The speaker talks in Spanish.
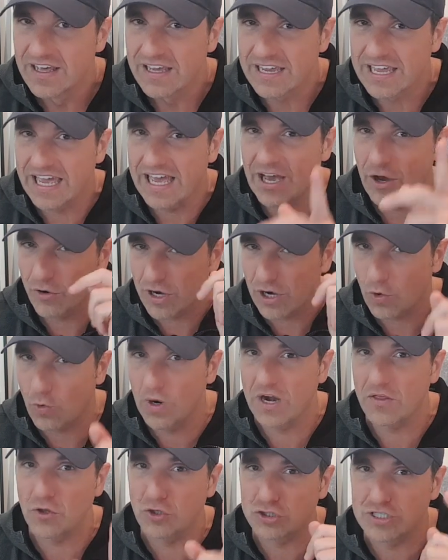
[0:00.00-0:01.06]
que, os
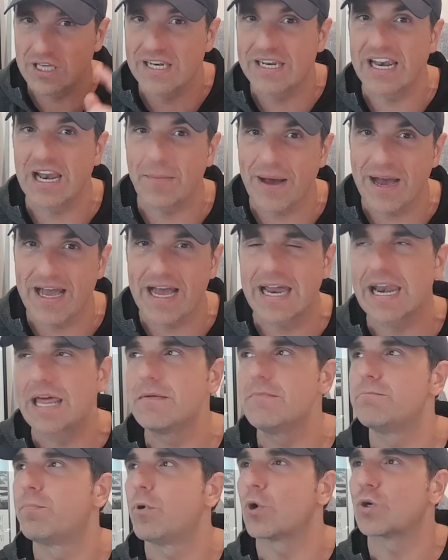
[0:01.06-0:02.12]
recuerdo, tiene la baja, la
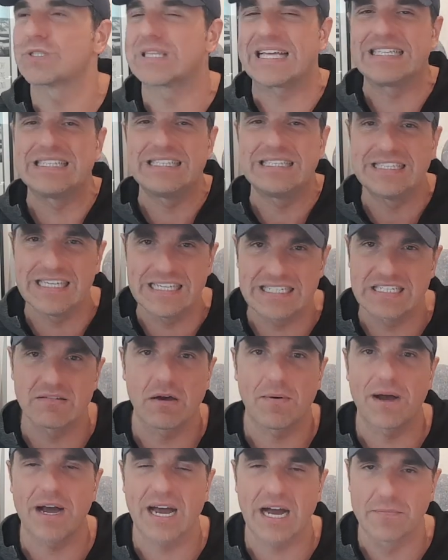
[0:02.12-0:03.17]

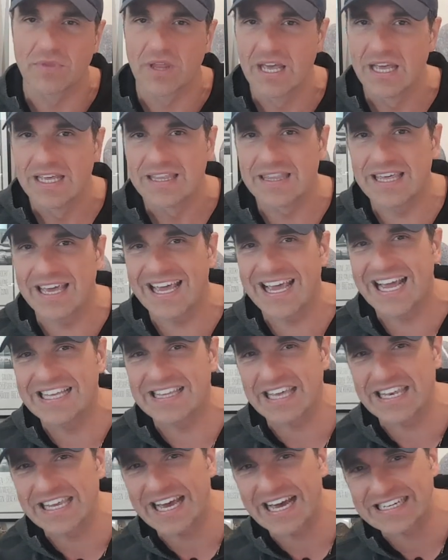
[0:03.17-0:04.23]
importantísima baja de
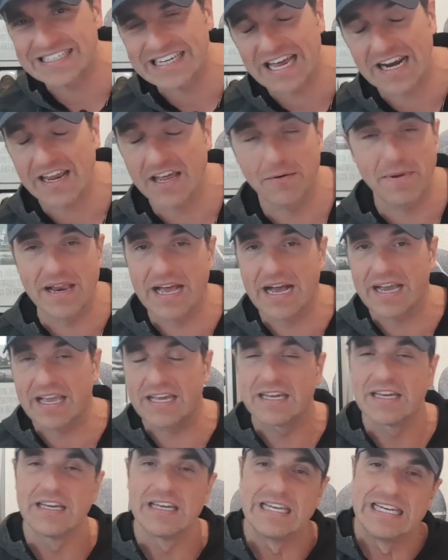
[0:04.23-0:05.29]
Eden Hazard, el belga
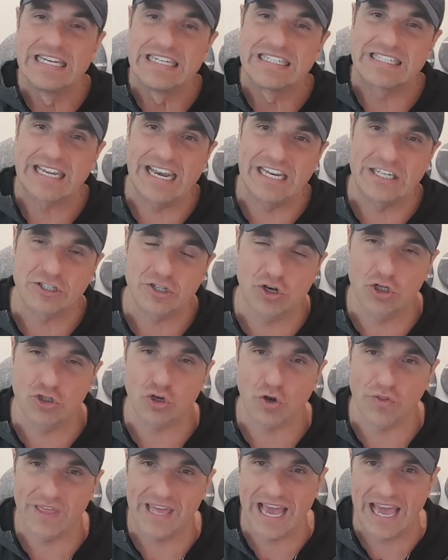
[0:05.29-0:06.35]
que se lesionó el
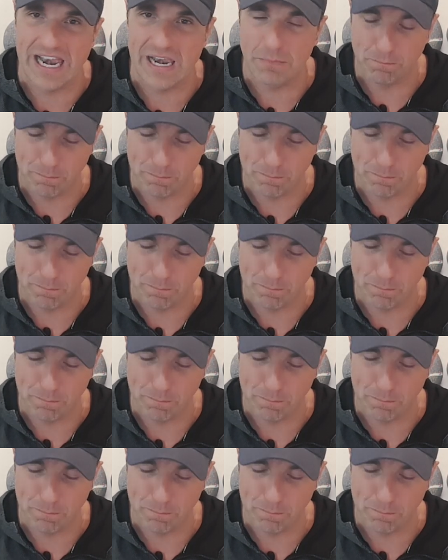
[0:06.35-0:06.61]
otro día el